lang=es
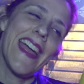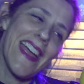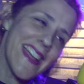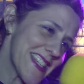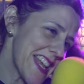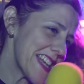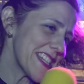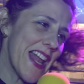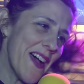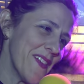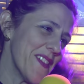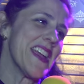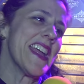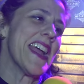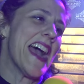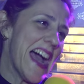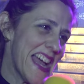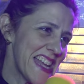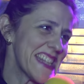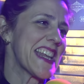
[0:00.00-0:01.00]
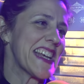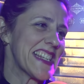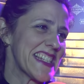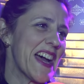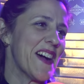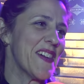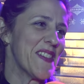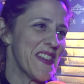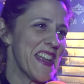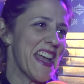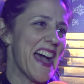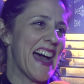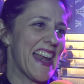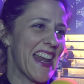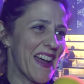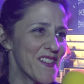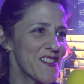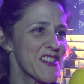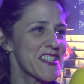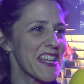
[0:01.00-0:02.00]
Esa es la mía, esa es la mía,
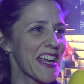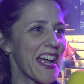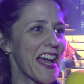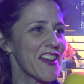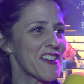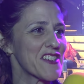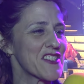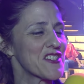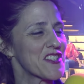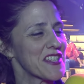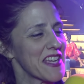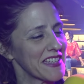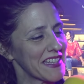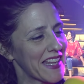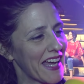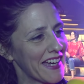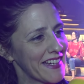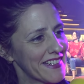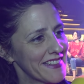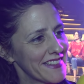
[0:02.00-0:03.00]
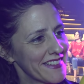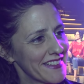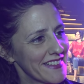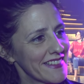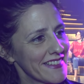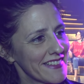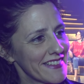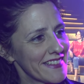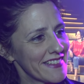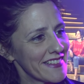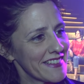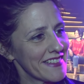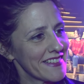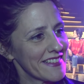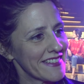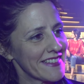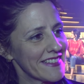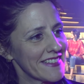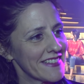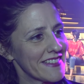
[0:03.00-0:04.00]
la música de los 80 con ella te
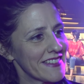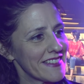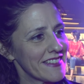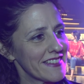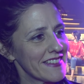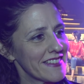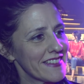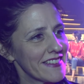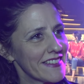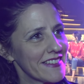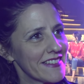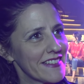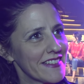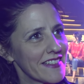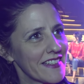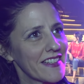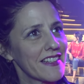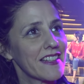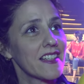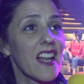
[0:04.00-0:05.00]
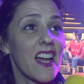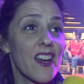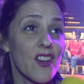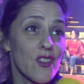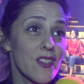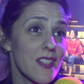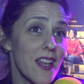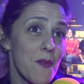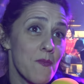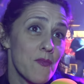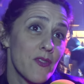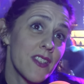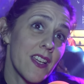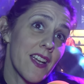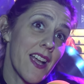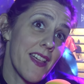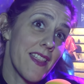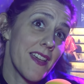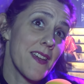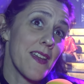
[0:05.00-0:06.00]
sientes identificada. Claro, es la
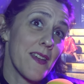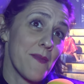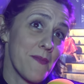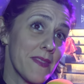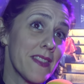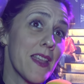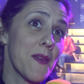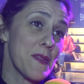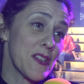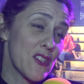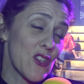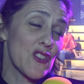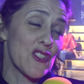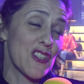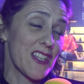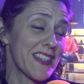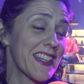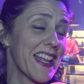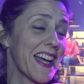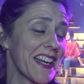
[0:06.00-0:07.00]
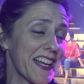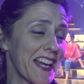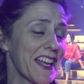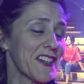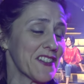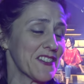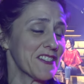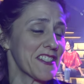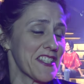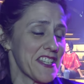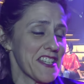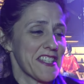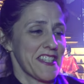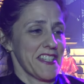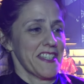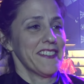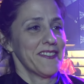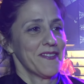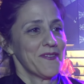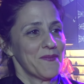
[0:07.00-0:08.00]
música de, mis 80, claro, sí,
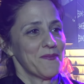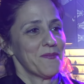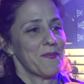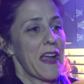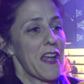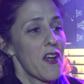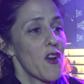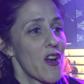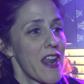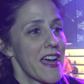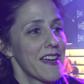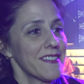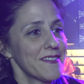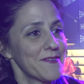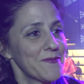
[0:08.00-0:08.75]
sí. Bailona.